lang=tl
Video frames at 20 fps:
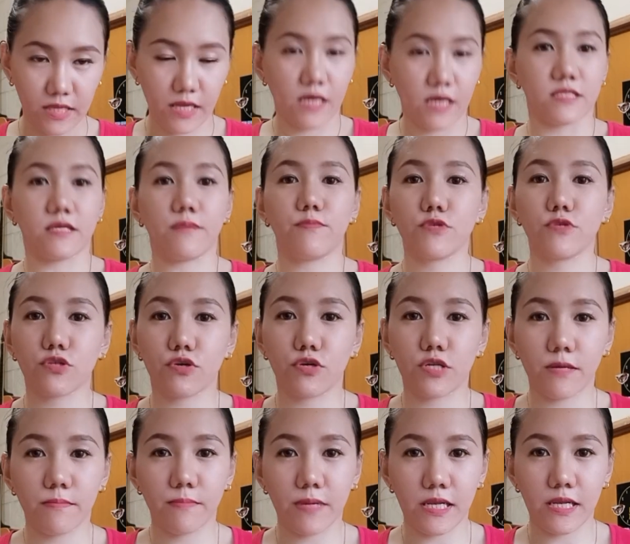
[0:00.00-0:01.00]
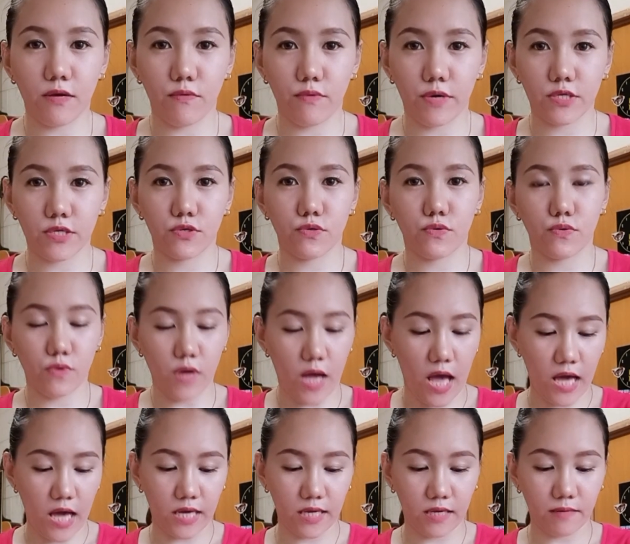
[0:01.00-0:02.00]
Tapos ko nang balawan yung
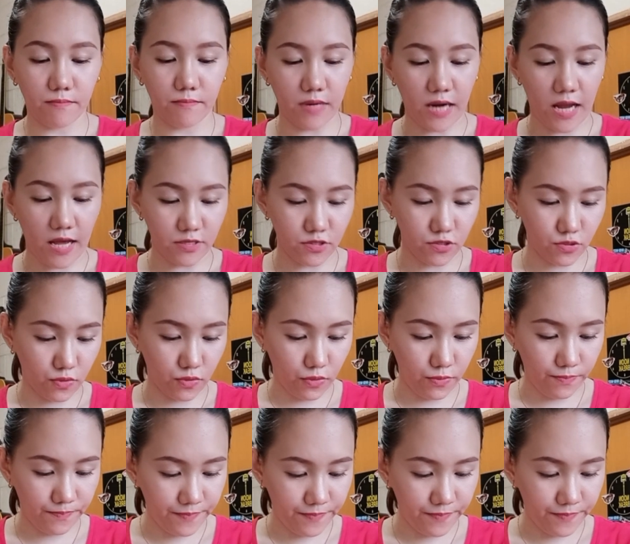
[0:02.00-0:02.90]
aking braso.